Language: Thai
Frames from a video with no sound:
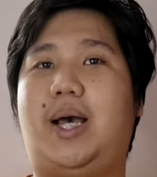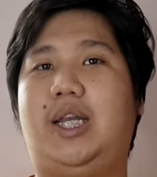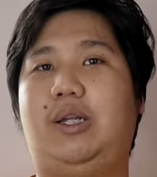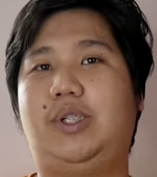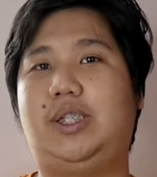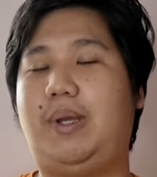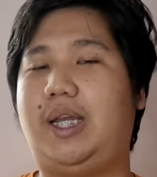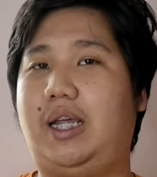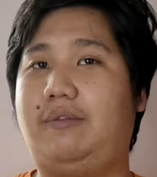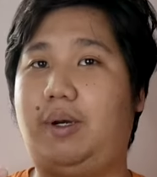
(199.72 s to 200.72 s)
มาหรือว่าจะเป็น
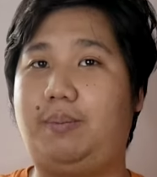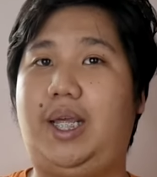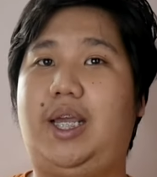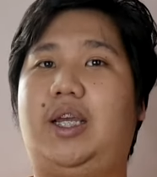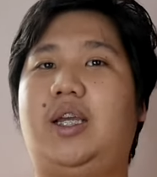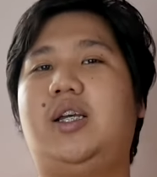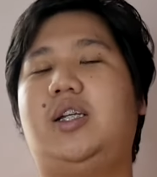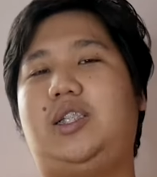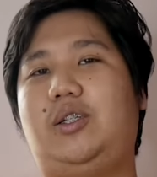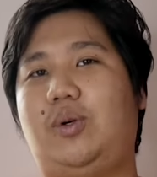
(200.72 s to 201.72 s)
การฟังเพลง
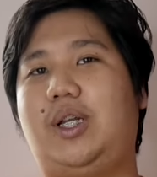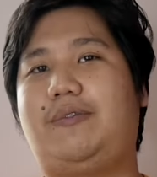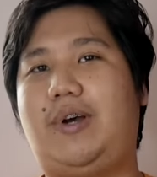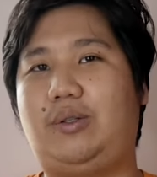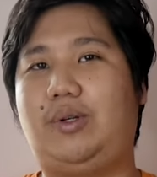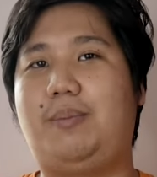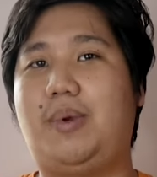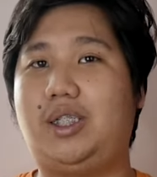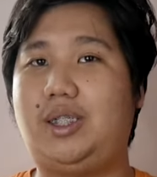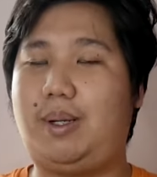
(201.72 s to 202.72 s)
เจ้าตัวไฟล์ตรงนี้มัน
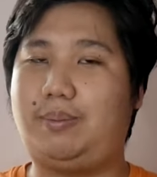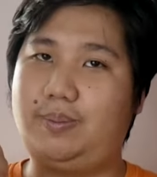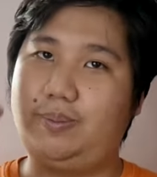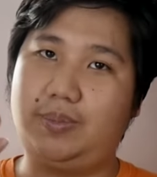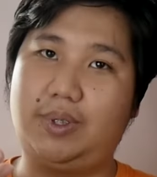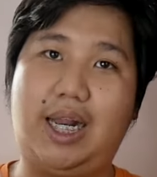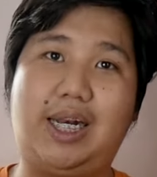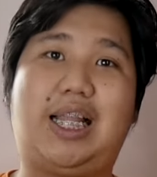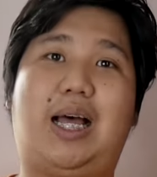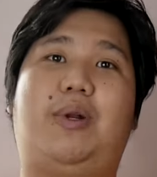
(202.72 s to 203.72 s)
ก็จะแบบเล่น
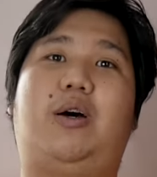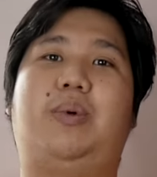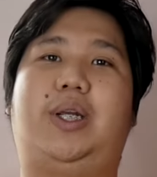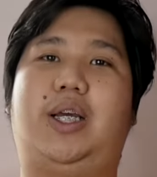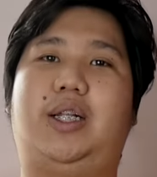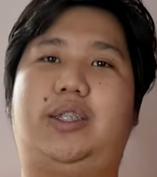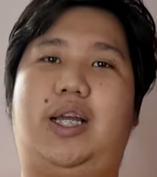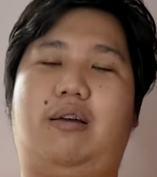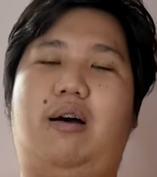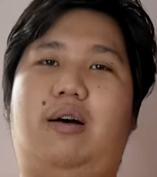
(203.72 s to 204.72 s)
ตามเราเหมือนกันแต่ก็